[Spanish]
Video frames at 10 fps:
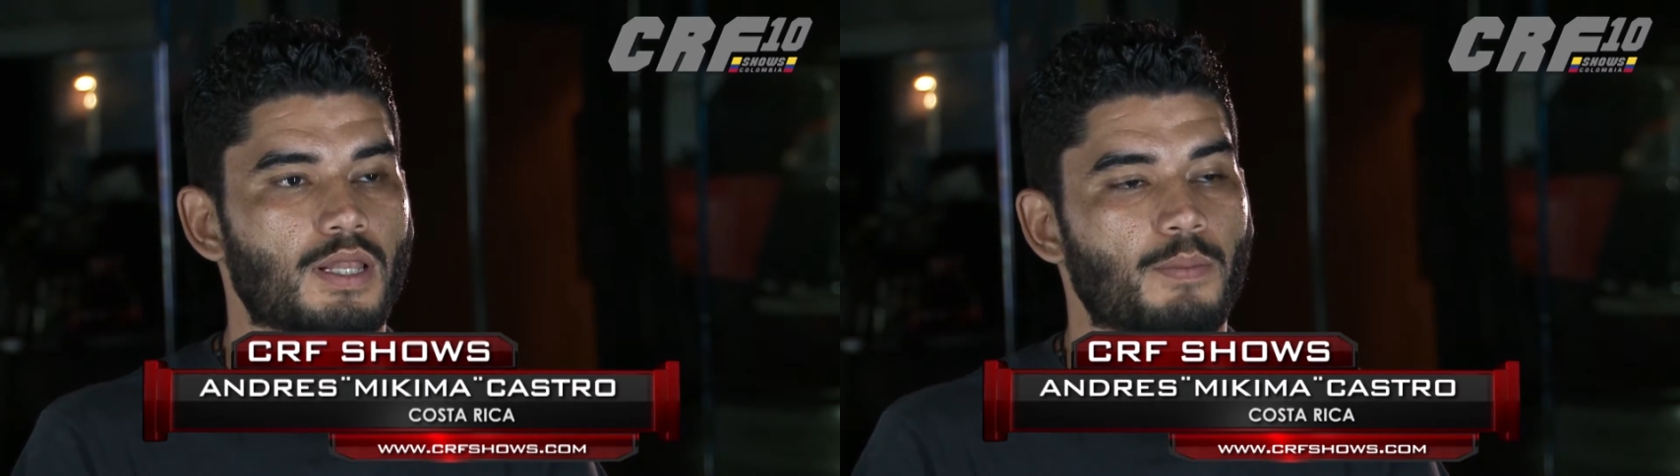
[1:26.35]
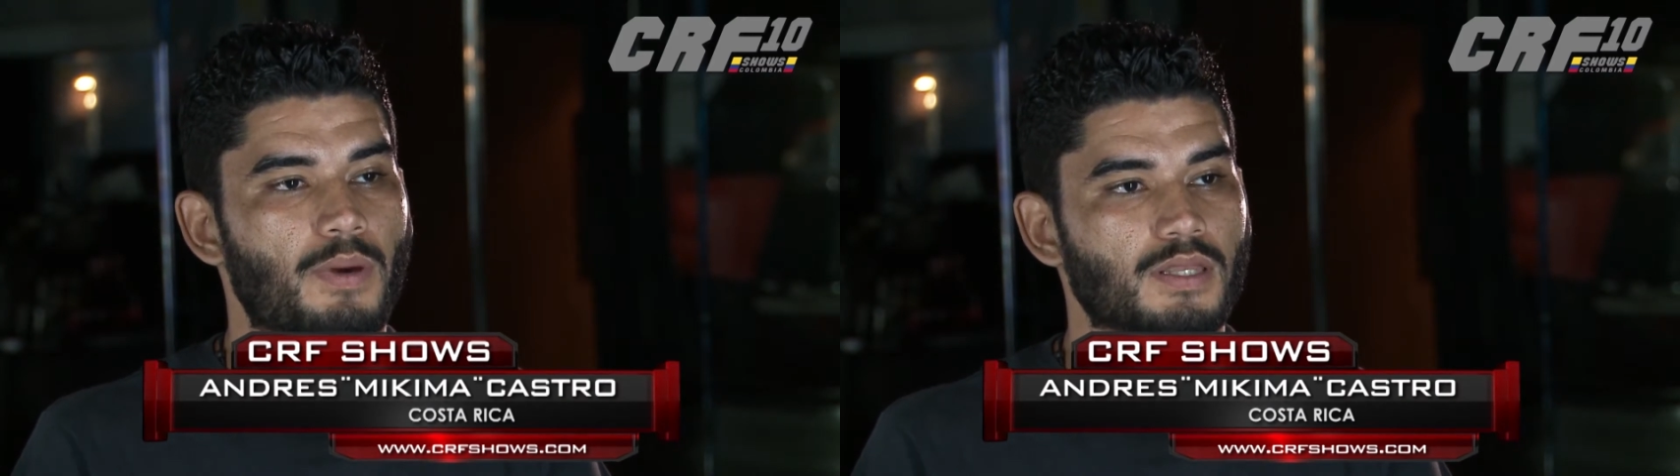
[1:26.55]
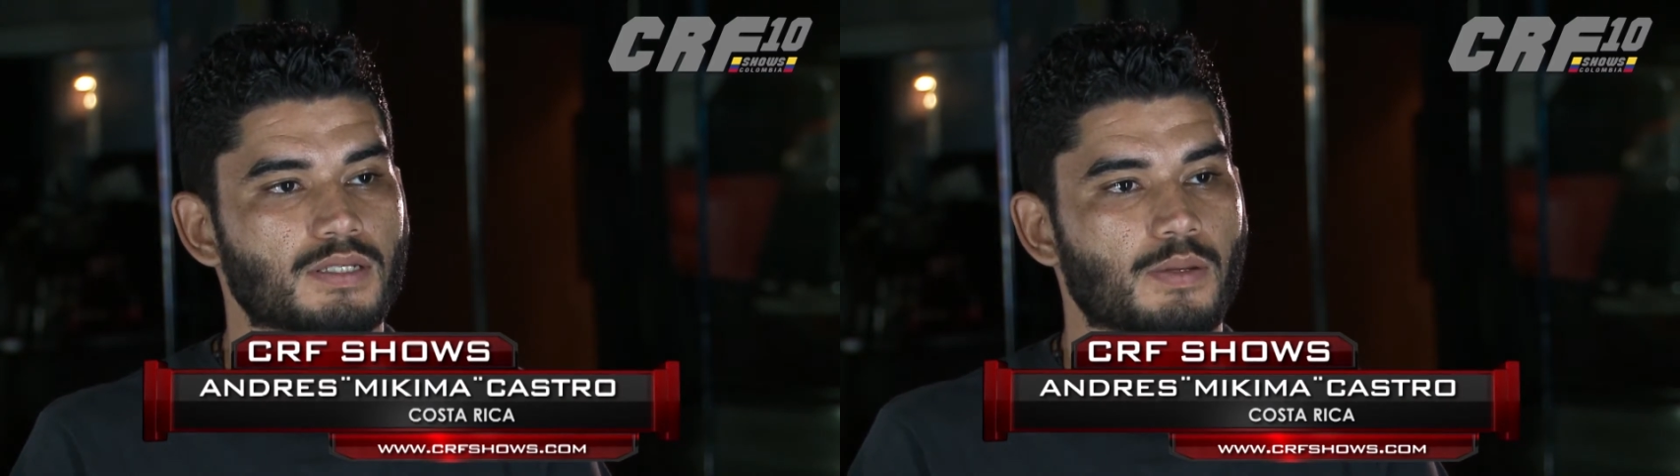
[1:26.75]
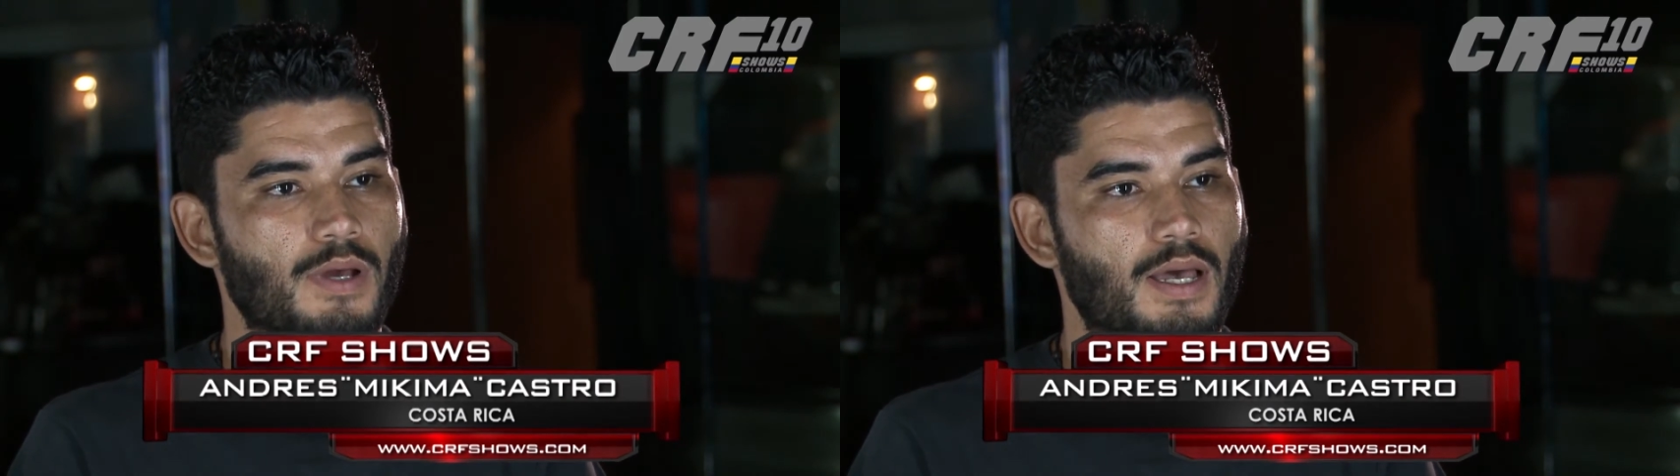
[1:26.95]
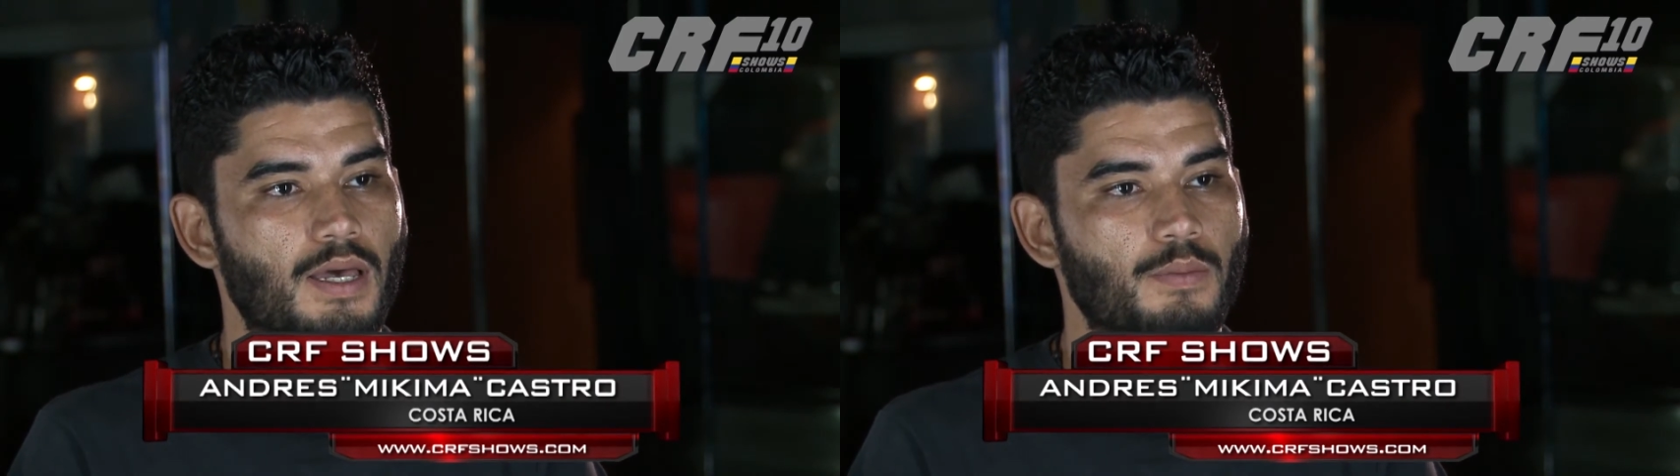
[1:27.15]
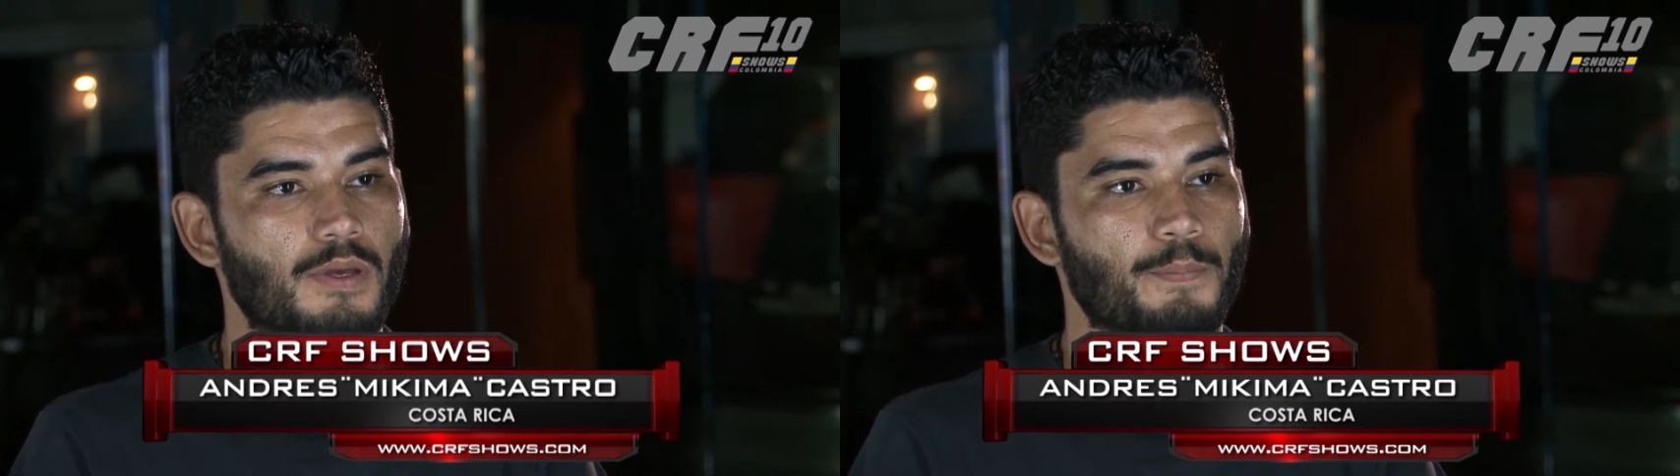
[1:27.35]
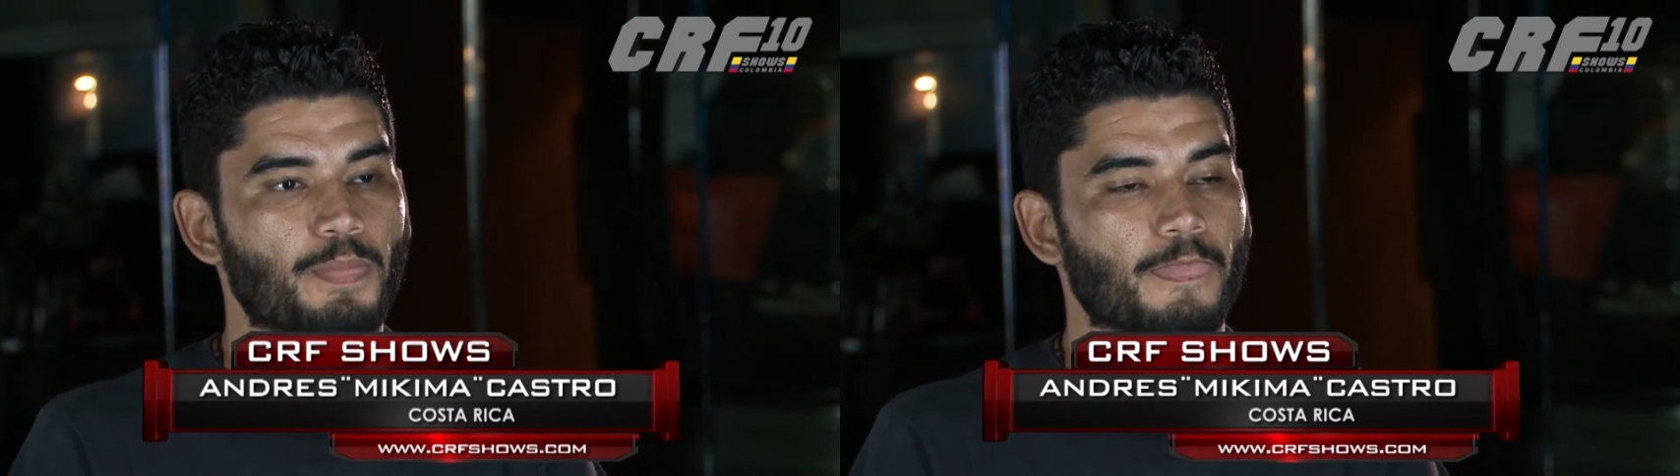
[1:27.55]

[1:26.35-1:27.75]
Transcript: en la parte hacia mi academia.